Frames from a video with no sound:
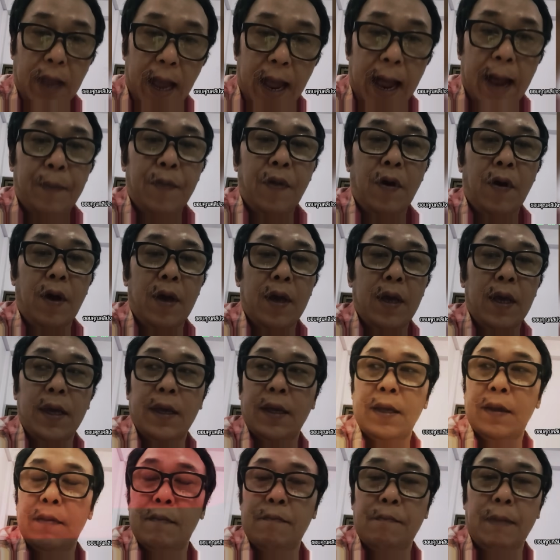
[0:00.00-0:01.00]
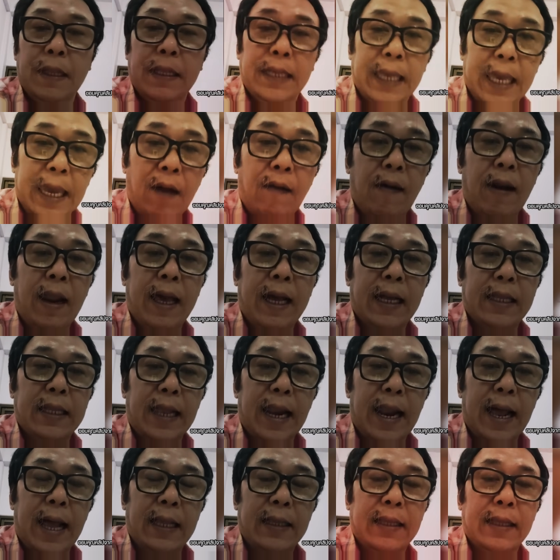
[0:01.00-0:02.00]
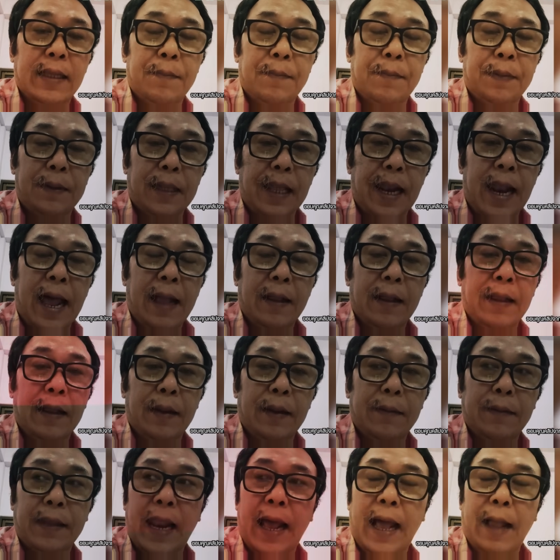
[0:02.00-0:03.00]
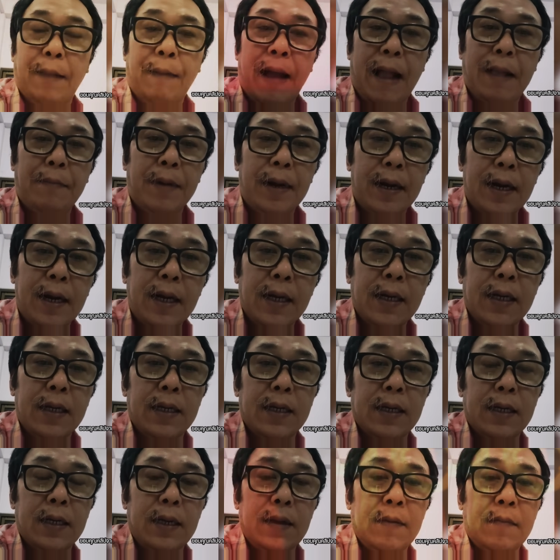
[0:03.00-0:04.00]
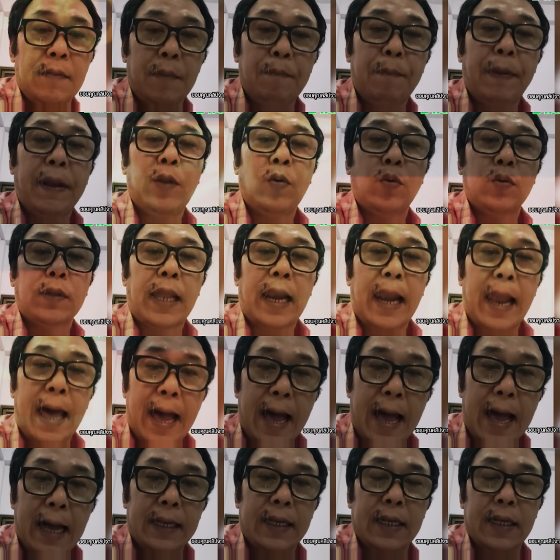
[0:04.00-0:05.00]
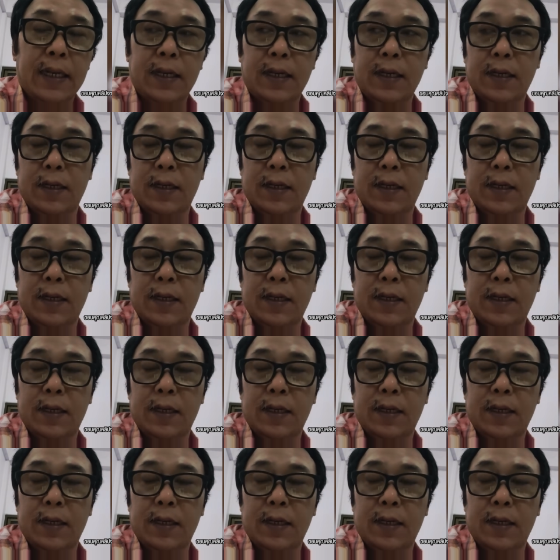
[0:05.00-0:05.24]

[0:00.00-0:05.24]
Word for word: ถามหน่อยมันเกี่ยวอะไรกับตลาดตลาดตลาดบ้านมันเป็นทุกตลาด